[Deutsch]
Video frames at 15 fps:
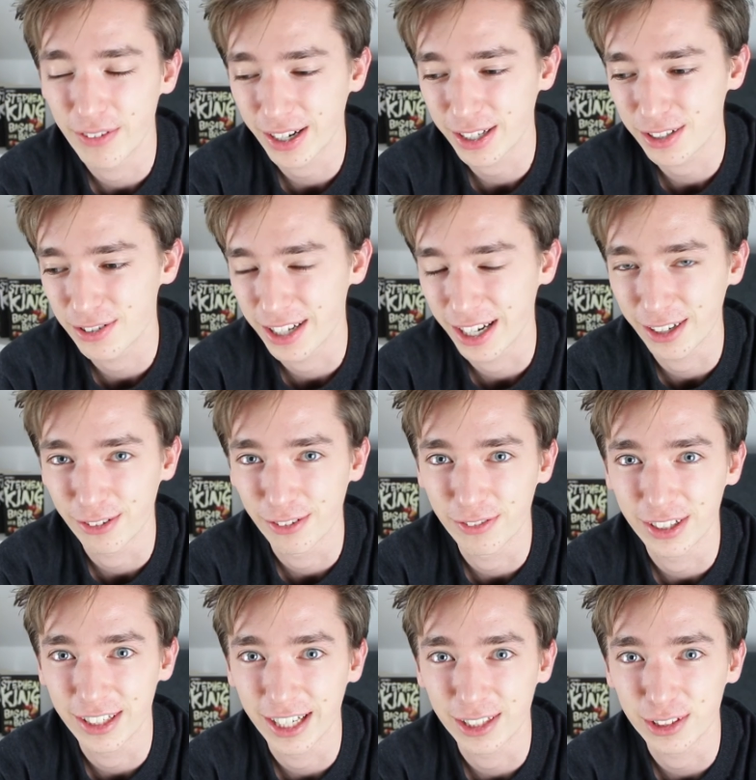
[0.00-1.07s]
wegzudenken und
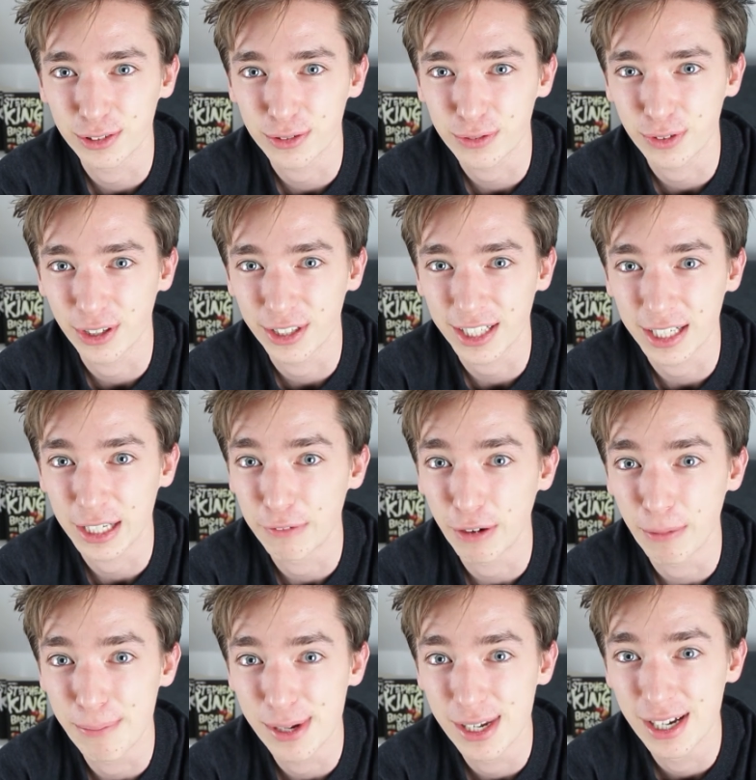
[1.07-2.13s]
wir denken sofort an den
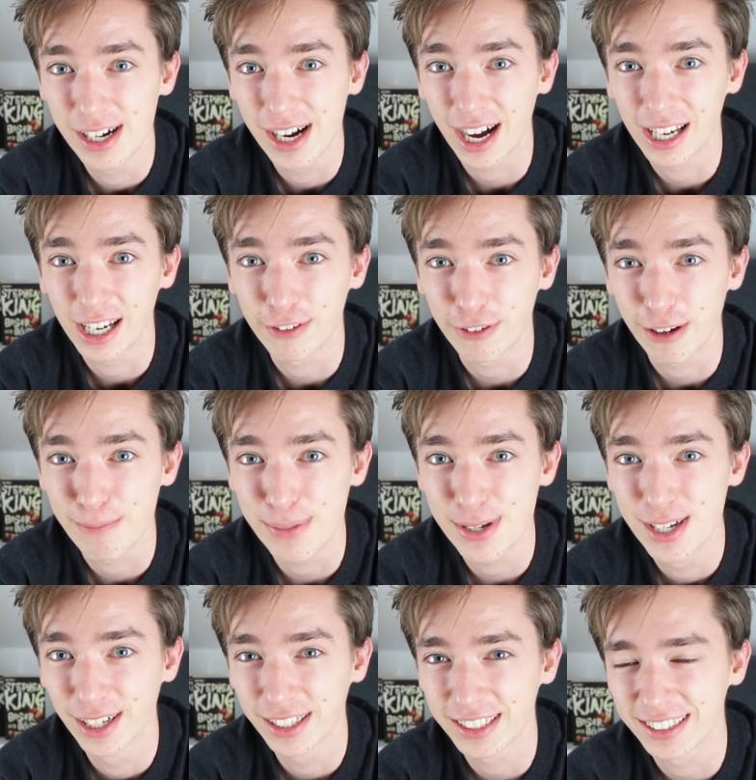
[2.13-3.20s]
Vampir aller
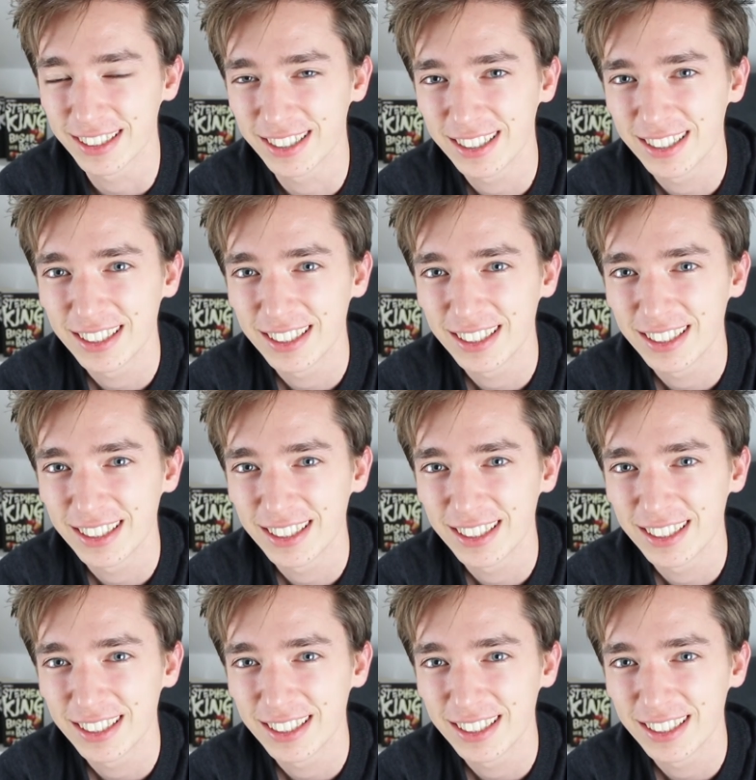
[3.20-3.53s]
Vampire.